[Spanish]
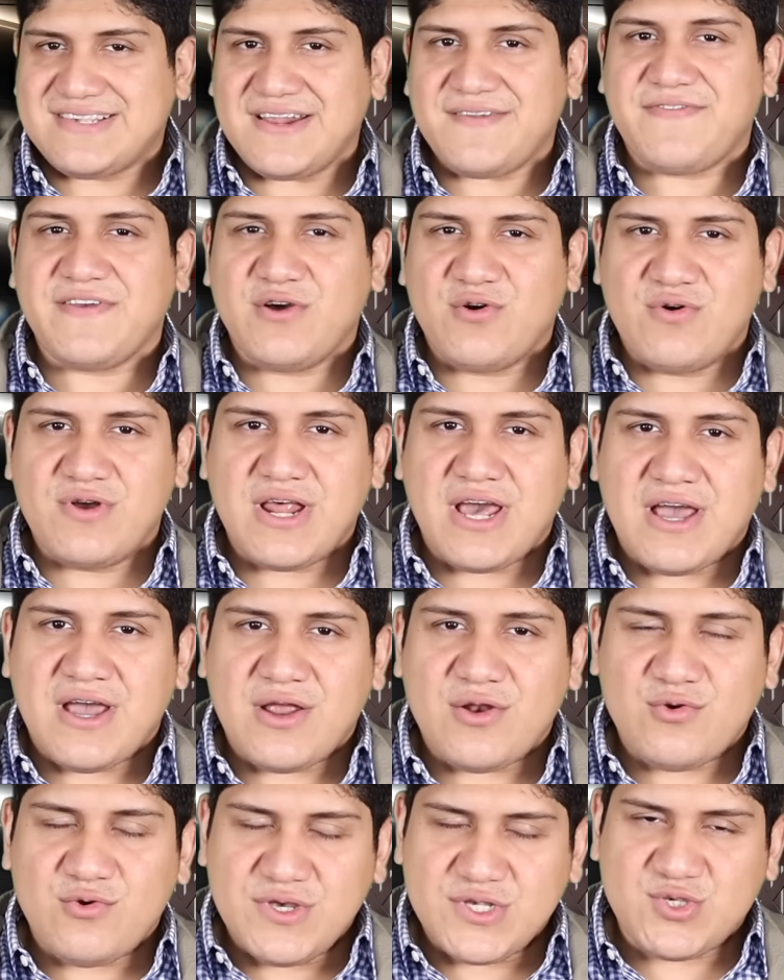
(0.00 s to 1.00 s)
ser
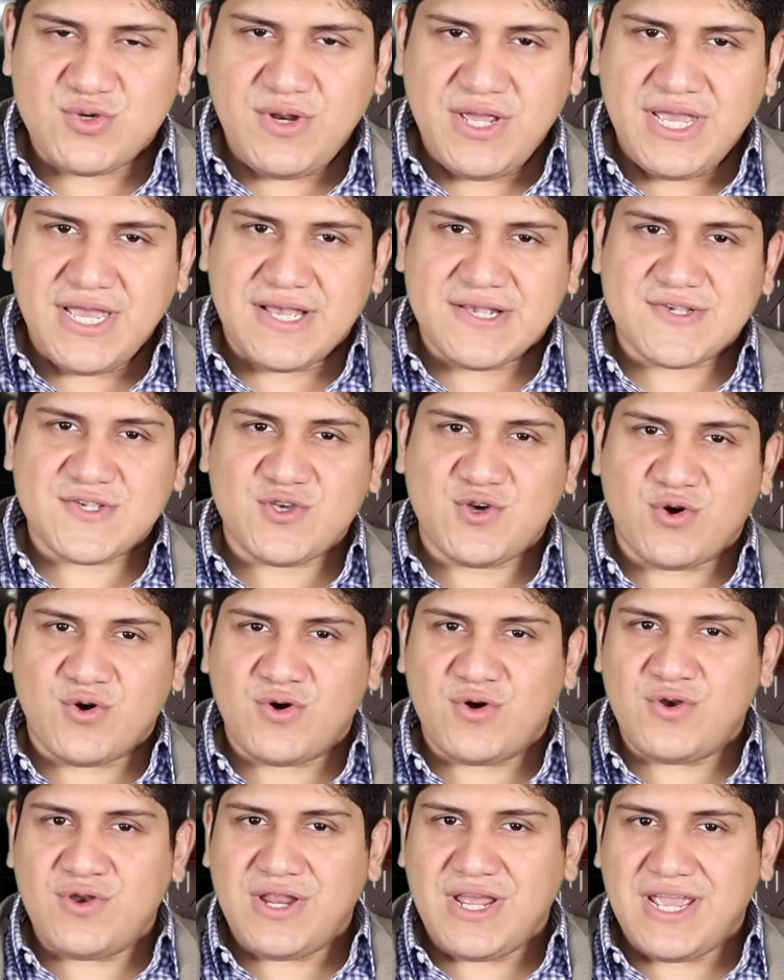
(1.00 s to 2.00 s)
figura Luis Urias
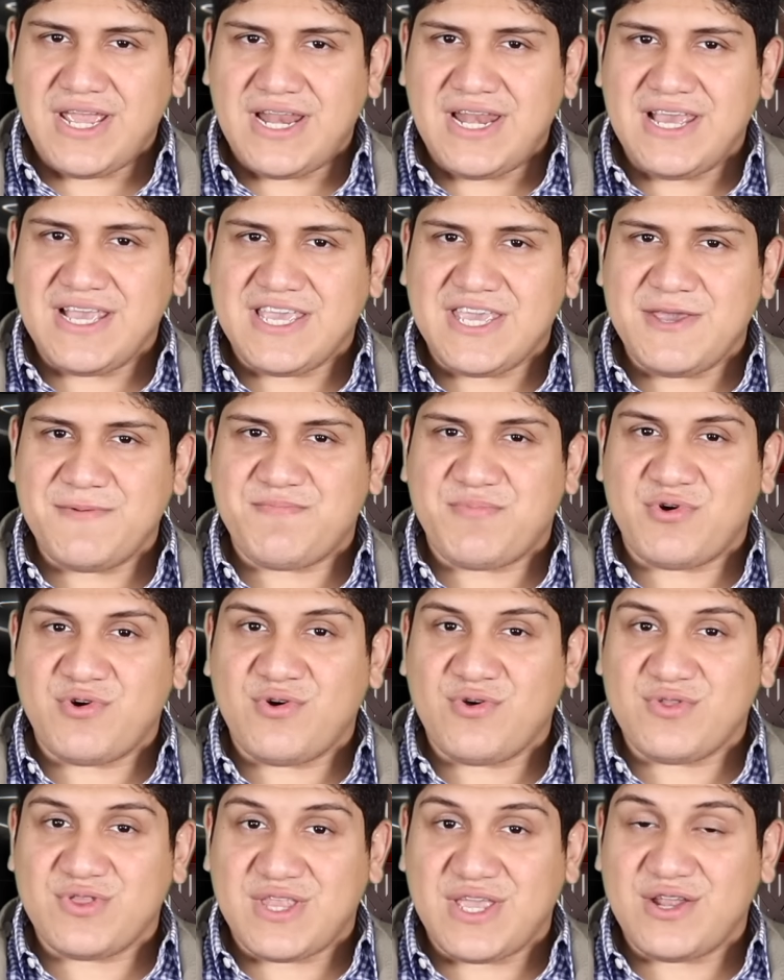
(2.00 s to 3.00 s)
con el
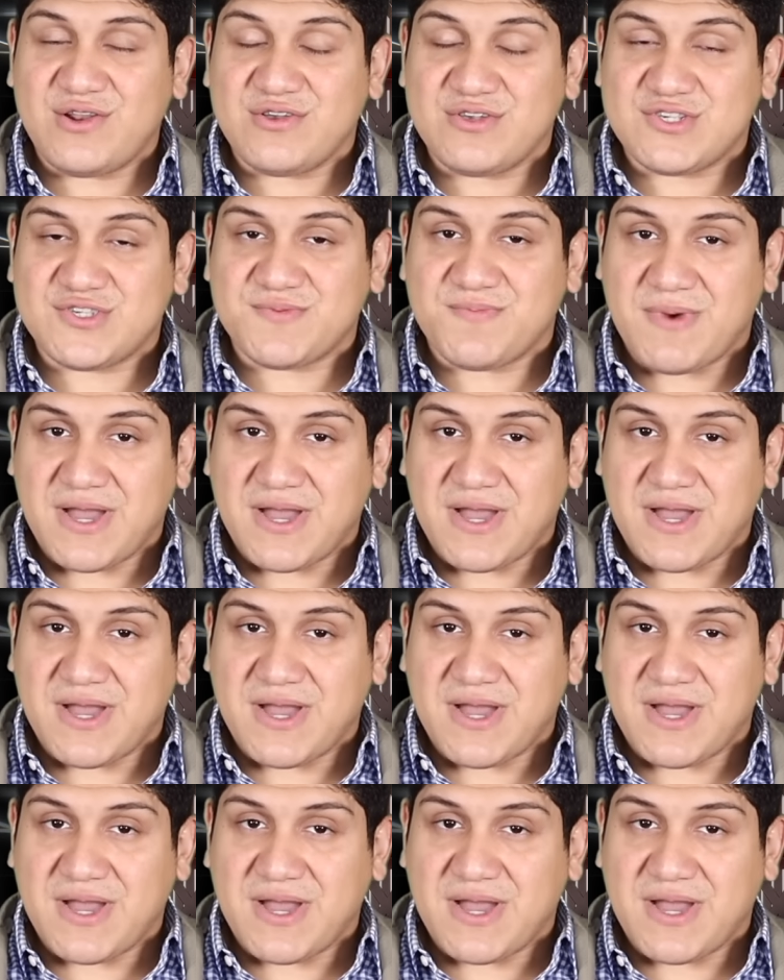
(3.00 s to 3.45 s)
equipo de los